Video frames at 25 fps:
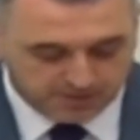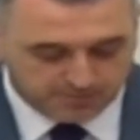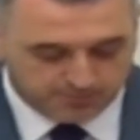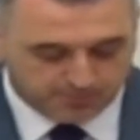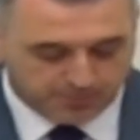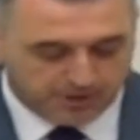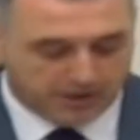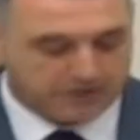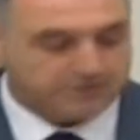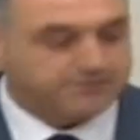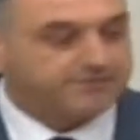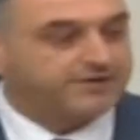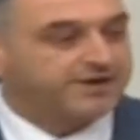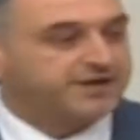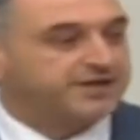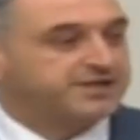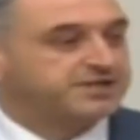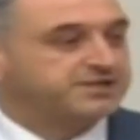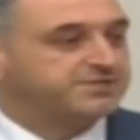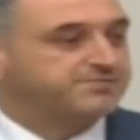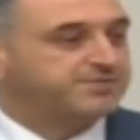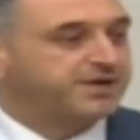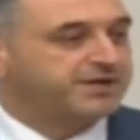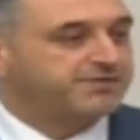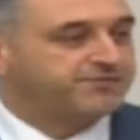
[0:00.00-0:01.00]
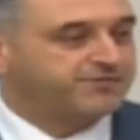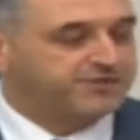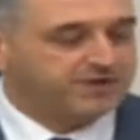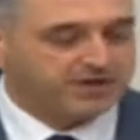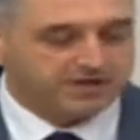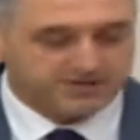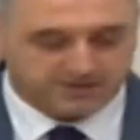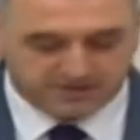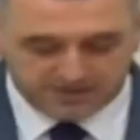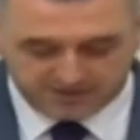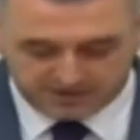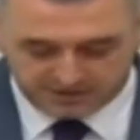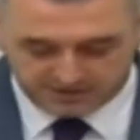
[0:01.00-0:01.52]
Mal ve hizmet
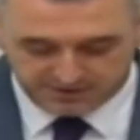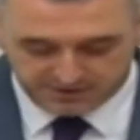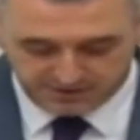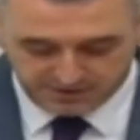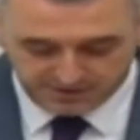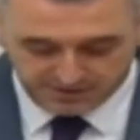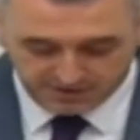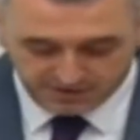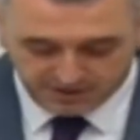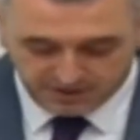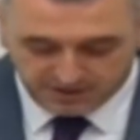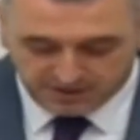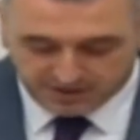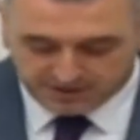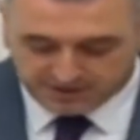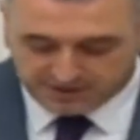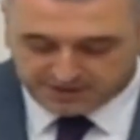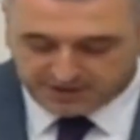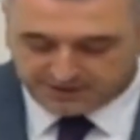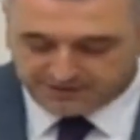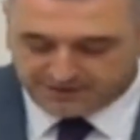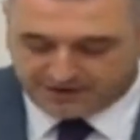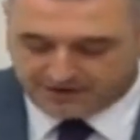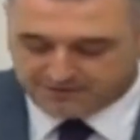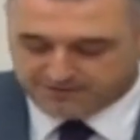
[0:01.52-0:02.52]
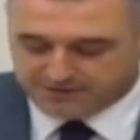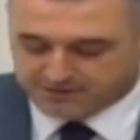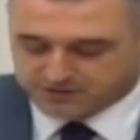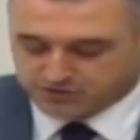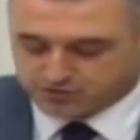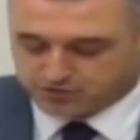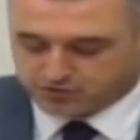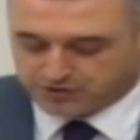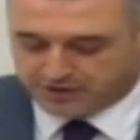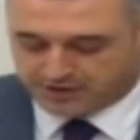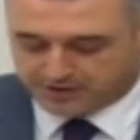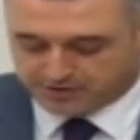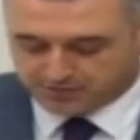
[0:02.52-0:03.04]
fiyatlarının genel ve
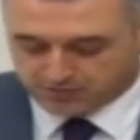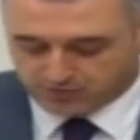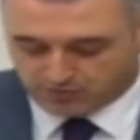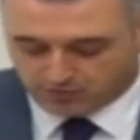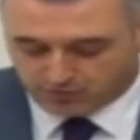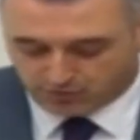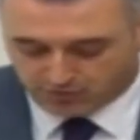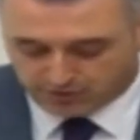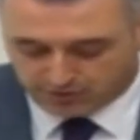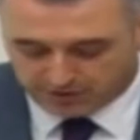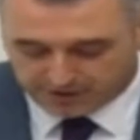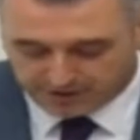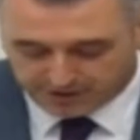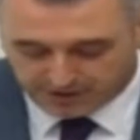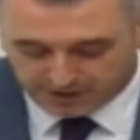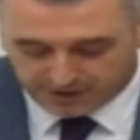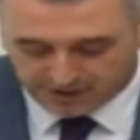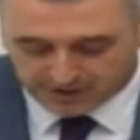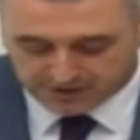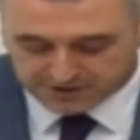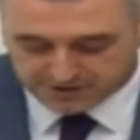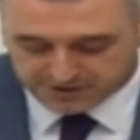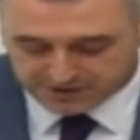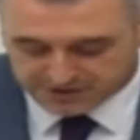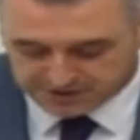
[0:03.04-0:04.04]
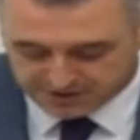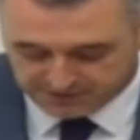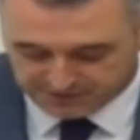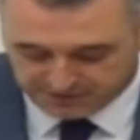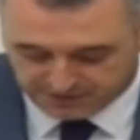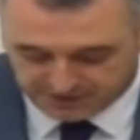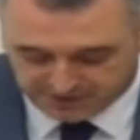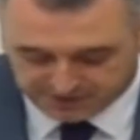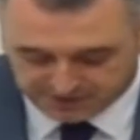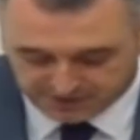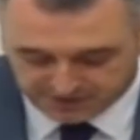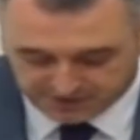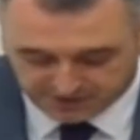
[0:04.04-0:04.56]
sürekli olarak artışını
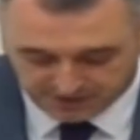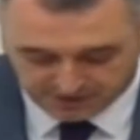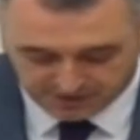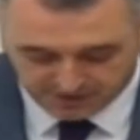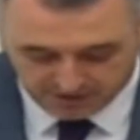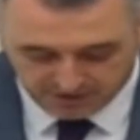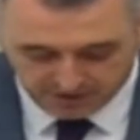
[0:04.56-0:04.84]
ifade eder.